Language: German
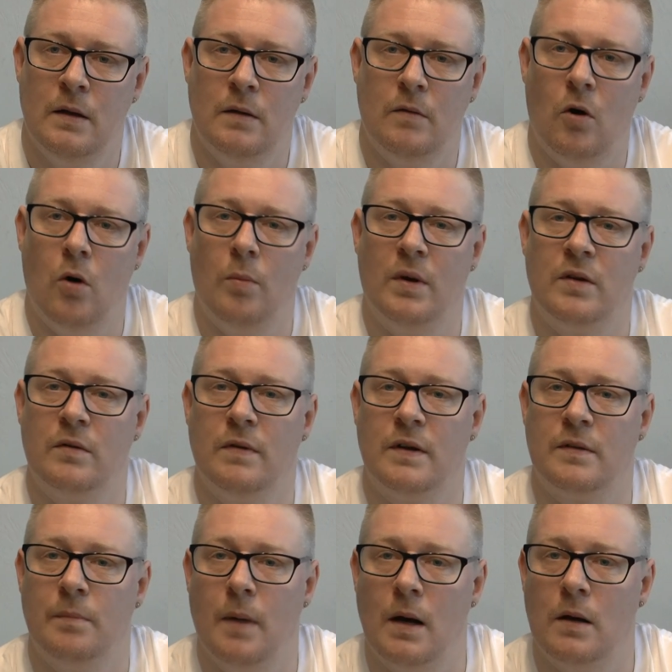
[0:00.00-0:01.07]
warum man
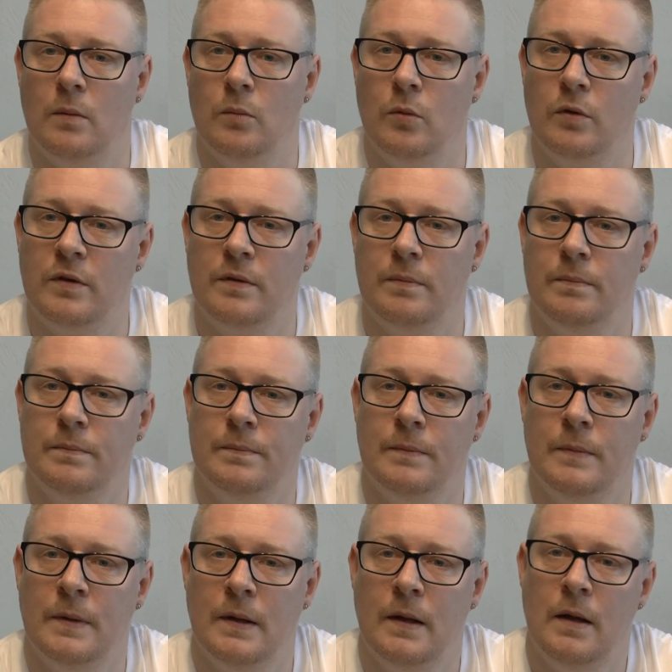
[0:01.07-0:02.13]
sowas machen muss.
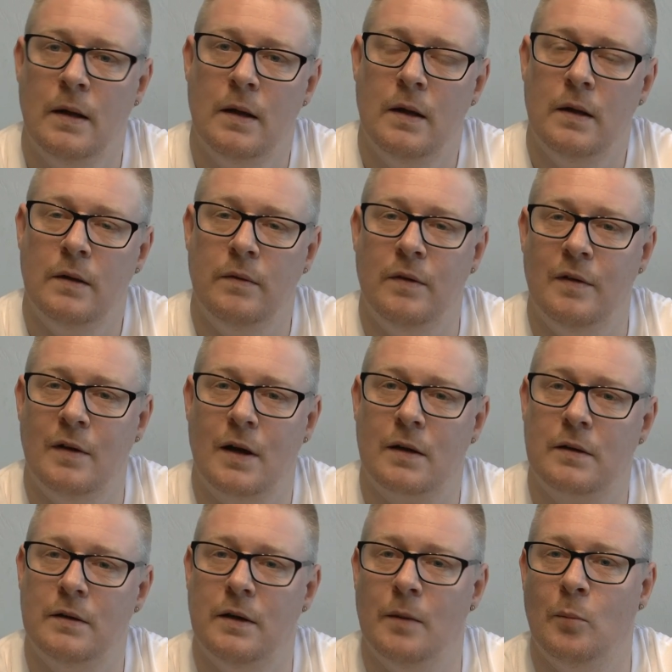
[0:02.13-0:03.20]
Wie sagte der